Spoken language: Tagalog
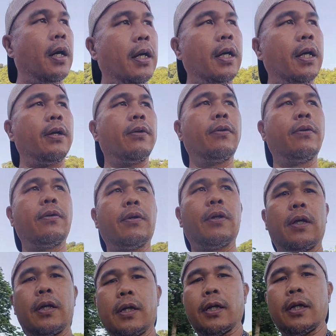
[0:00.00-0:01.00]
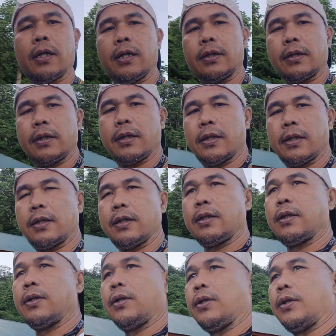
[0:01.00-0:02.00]
ayan o oh, at
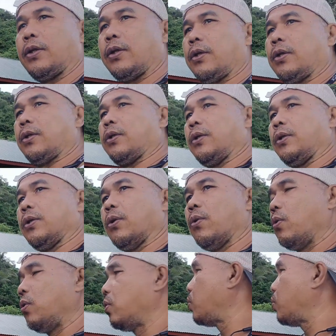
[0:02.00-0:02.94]
yo